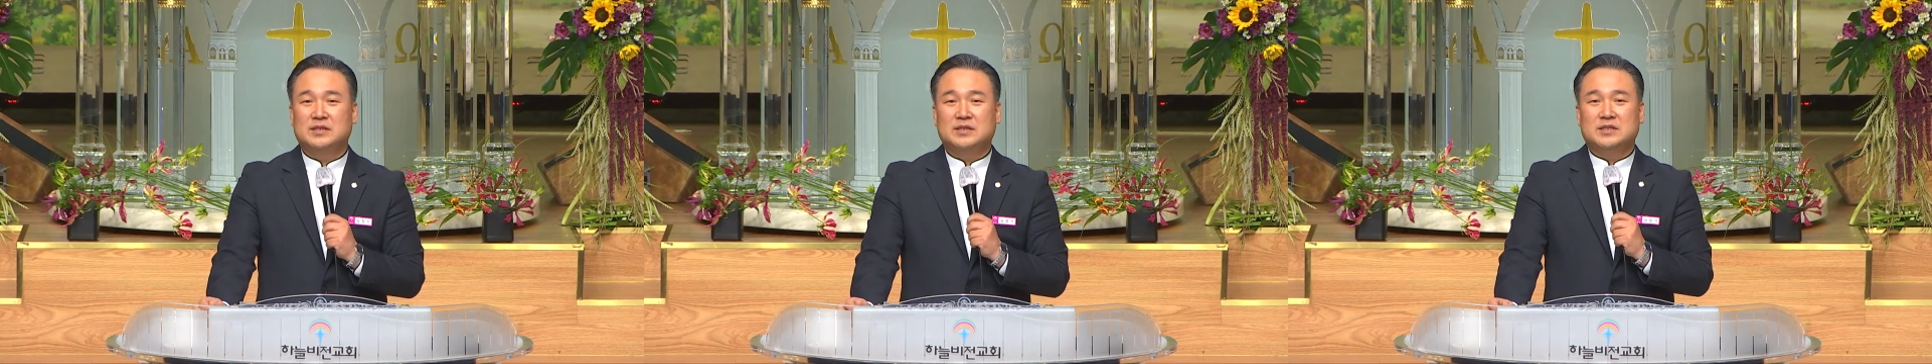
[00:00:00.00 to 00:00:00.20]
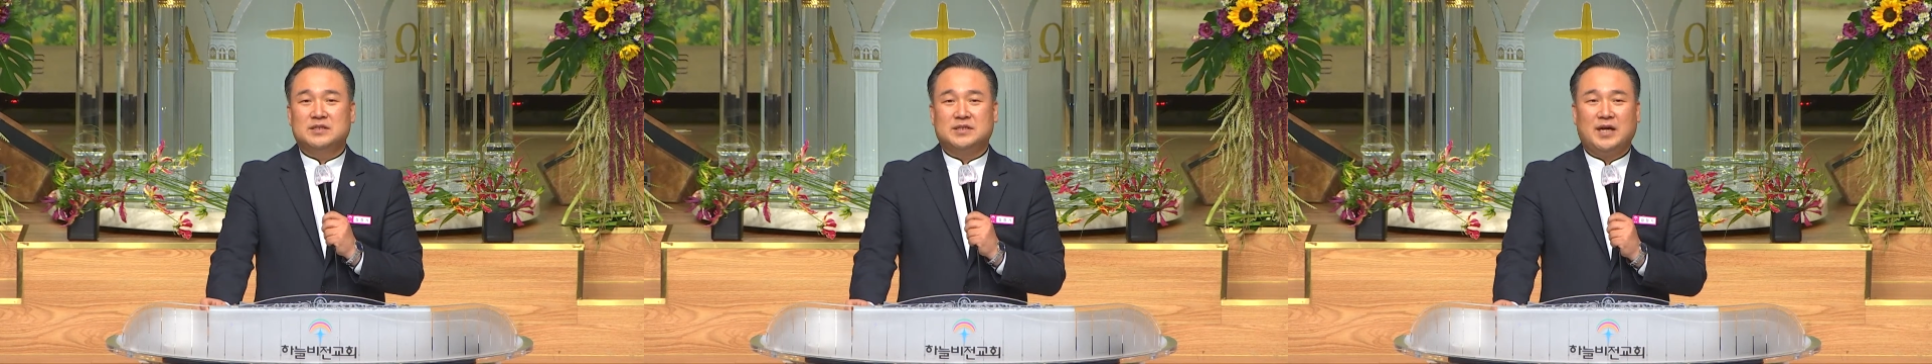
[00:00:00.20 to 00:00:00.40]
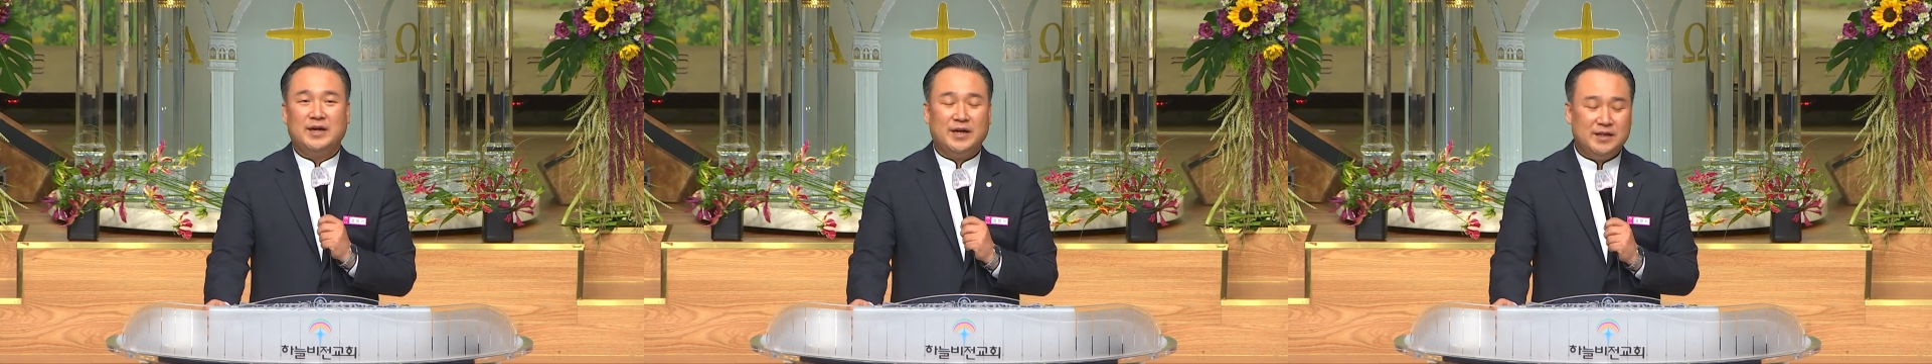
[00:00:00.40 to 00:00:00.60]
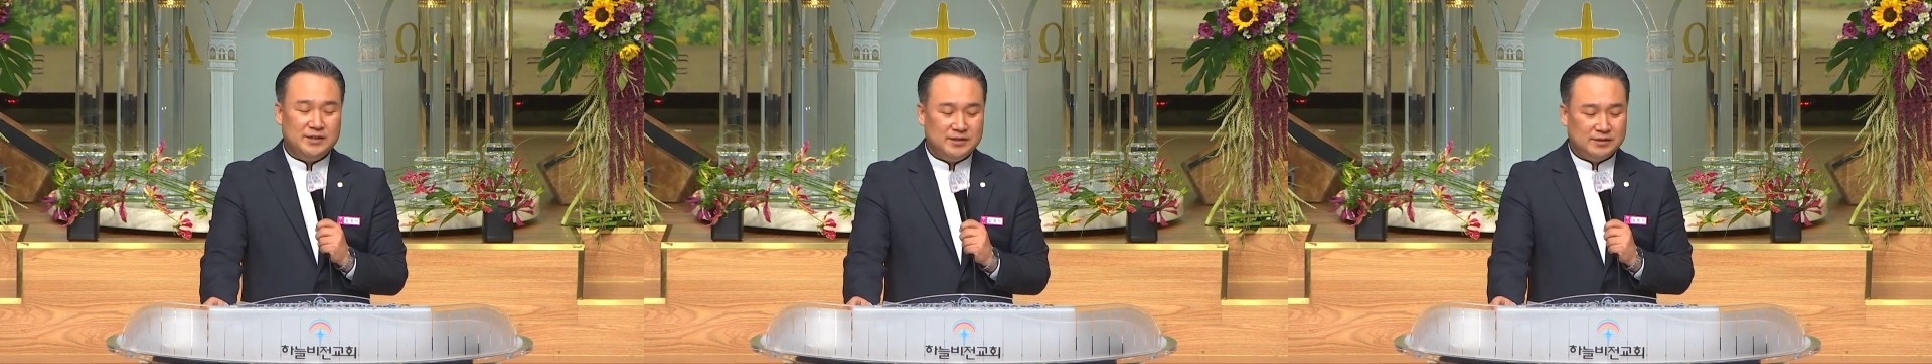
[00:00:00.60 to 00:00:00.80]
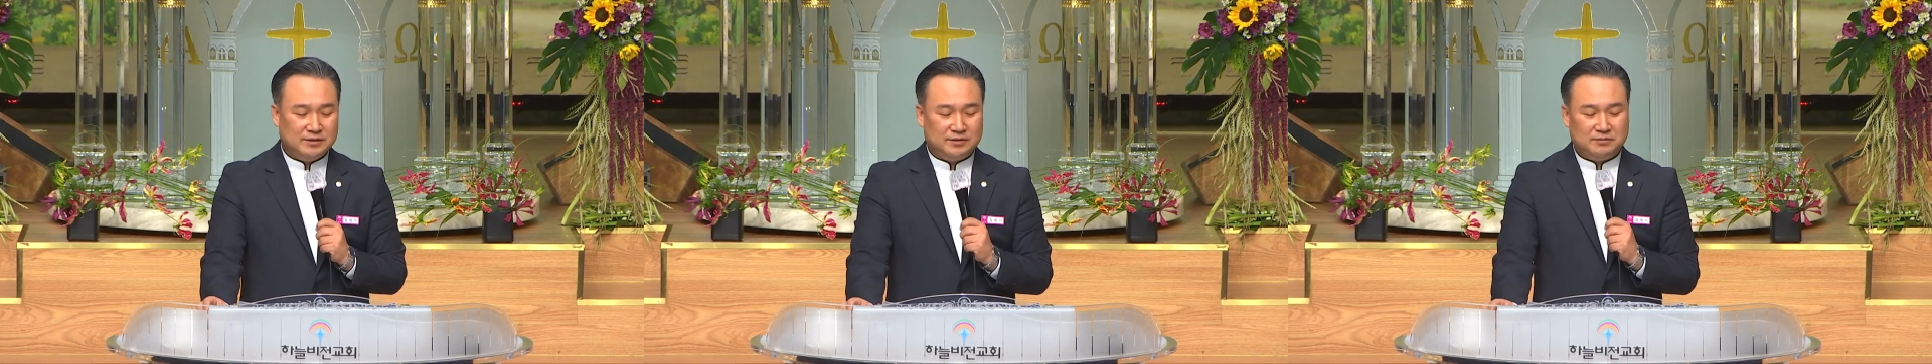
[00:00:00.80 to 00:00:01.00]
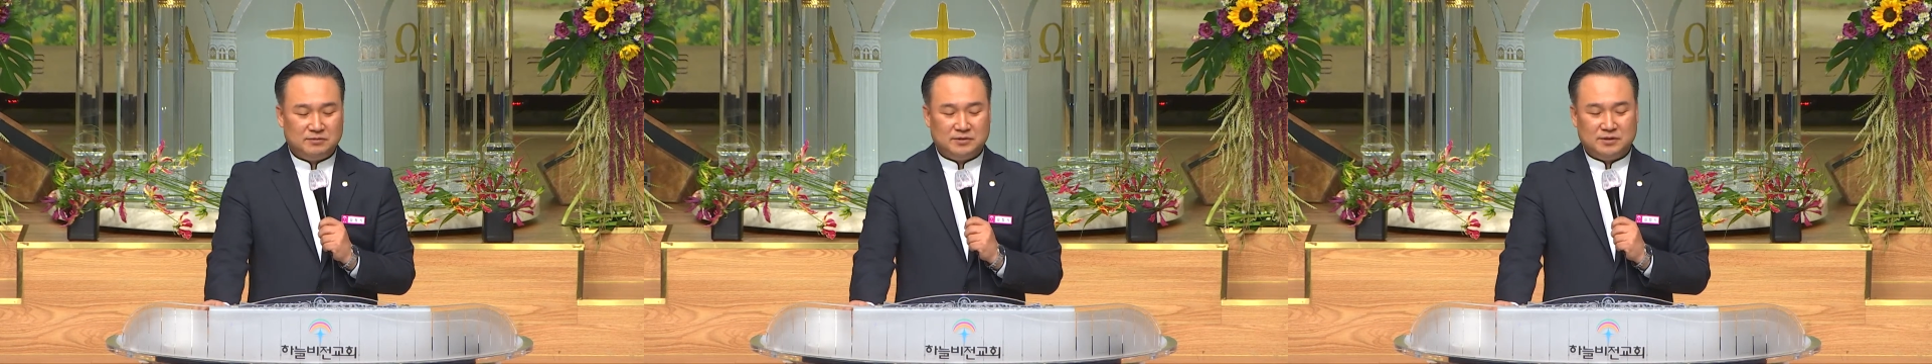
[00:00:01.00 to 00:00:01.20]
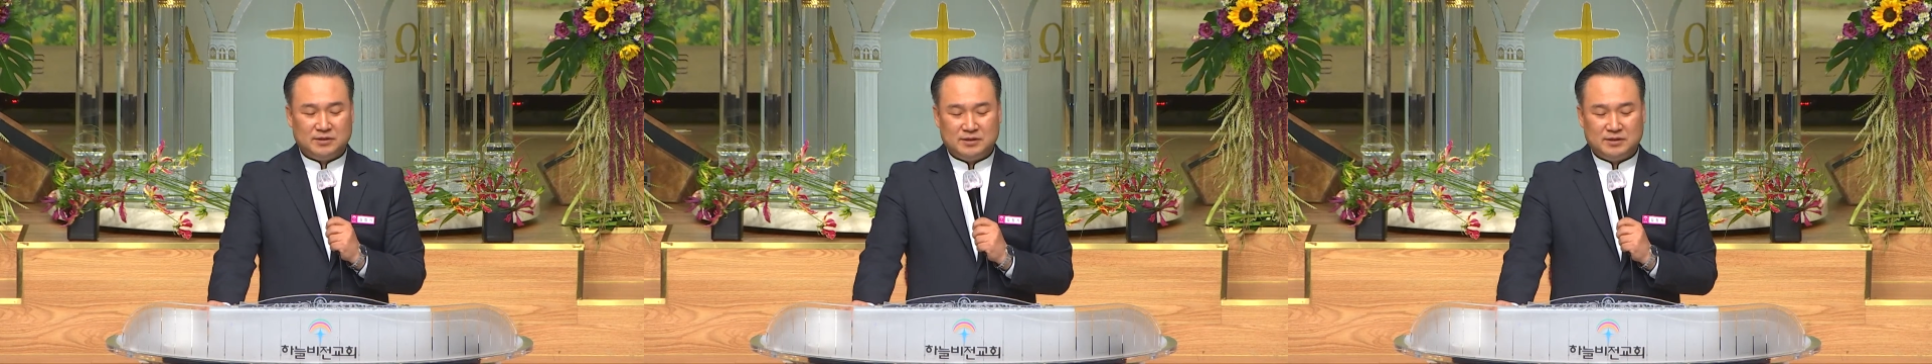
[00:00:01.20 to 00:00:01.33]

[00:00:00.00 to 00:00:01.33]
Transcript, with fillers: 사라는